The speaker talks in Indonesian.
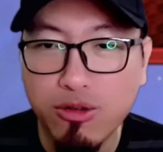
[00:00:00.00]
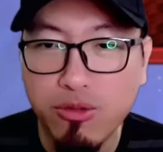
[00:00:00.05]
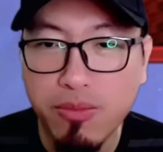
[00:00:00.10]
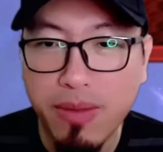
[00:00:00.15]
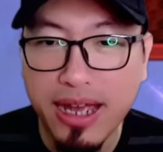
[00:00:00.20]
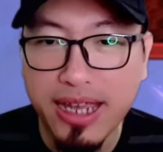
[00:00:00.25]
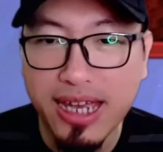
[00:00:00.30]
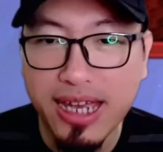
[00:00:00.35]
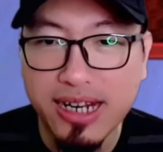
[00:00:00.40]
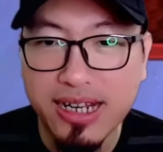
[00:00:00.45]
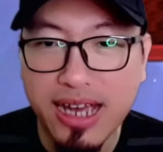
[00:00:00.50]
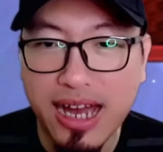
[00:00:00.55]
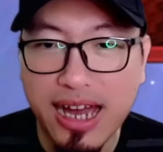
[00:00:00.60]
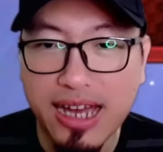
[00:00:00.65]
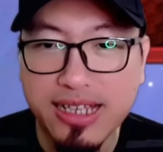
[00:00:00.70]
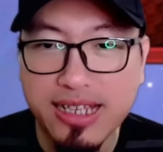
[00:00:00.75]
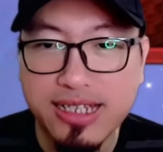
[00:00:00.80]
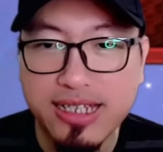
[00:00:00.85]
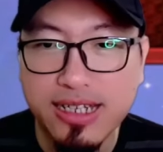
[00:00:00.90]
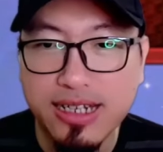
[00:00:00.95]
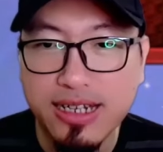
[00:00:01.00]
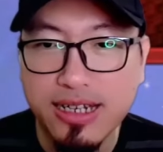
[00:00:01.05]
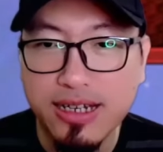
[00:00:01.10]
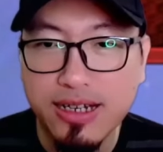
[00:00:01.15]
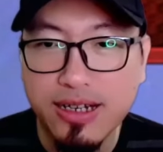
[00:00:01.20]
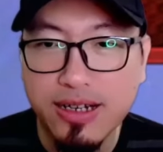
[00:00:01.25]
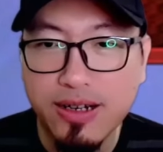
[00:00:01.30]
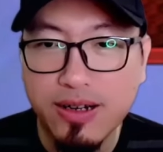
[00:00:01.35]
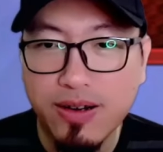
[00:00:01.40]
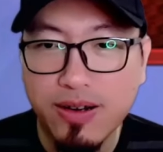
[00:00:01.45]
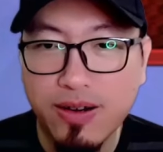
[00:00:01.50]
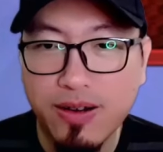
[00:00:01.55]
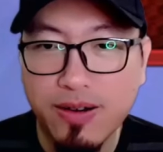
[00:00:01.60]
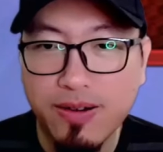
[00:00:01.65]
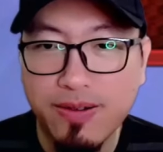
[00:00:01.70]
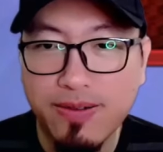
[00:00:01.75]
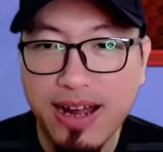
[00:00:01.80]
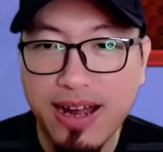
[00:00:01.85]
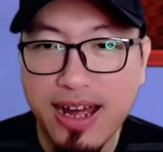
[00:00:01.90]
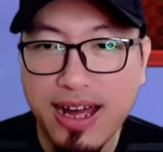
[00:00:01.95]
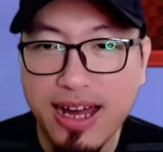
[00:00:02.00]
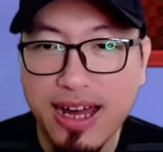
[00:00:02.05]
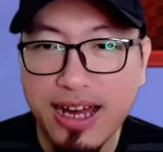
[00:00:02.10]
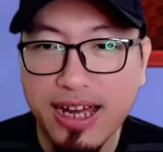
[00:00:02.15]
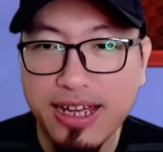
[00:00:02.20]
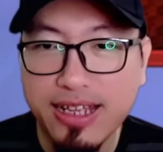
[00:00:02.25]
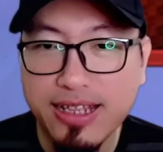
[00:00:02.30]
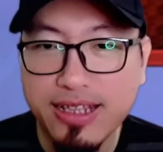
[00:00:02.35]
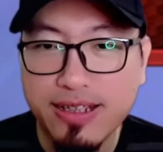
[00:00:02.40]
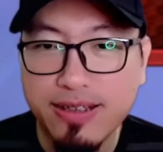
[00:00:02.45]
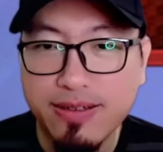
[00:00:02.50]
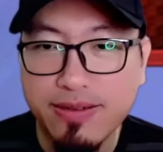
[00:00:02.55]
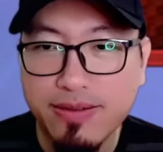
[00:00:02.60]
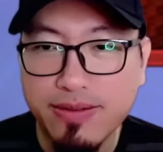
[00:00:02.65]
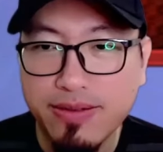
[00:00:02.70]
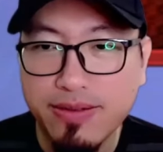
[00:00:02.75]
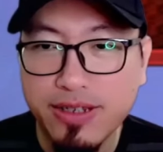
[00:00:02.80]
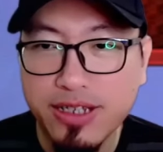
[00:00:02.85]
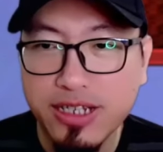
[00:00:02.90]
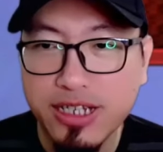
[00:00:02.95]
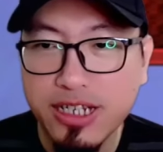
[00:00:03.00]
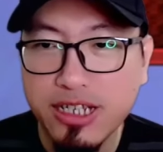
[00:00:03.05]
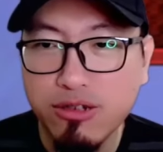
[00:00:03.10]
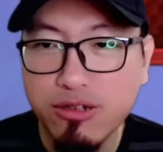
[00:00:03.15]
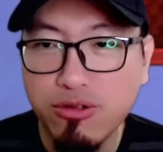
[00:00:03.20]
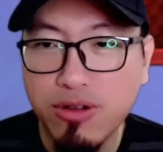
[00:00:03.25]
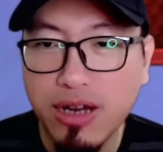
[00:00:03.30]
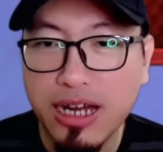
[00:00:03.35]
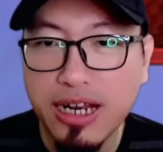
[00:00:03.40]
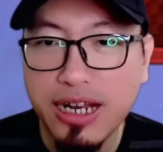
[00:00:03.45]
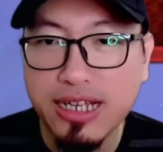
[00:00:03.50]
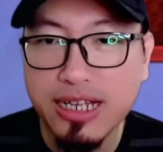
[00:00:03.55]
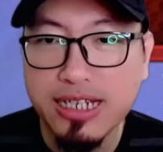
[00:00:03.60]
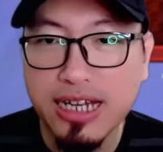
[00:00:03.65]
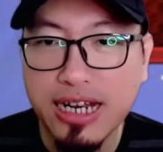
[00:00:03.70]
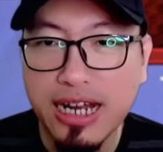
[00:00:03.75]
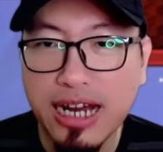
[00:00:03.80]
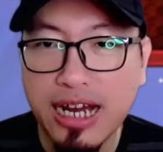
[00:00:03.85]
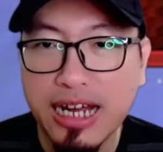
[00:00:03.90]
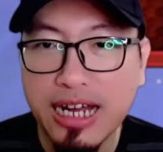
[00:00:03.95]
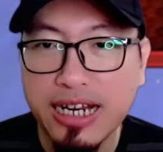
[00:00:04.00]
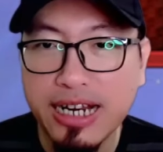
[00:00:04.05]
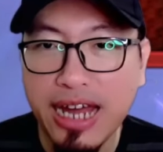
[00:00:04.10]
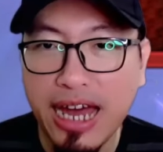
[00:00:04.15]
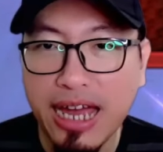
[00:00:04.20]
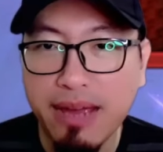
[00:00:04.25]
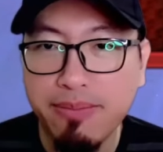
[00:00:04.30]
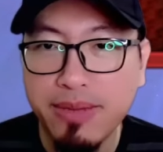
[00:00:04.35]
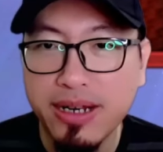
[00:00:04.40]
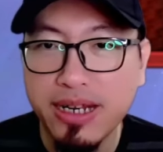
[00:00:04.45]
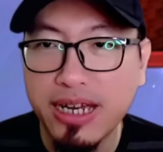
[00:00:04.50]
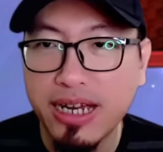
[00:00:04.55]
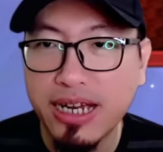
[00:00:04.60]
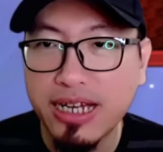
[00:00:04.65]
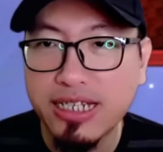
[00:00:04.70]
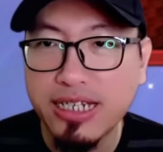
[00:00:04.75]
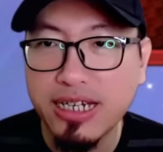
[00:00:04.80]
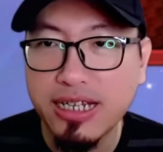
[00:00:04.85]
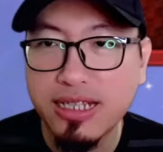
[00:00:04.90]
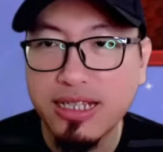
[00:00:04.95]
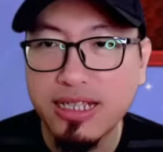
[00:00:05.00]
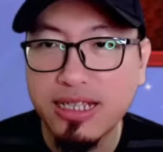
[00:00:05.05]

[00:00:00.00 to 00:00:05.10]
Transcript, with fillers: Lumayan, guys. Alright. Di sini juga ada cadangan diamond ya guys ya.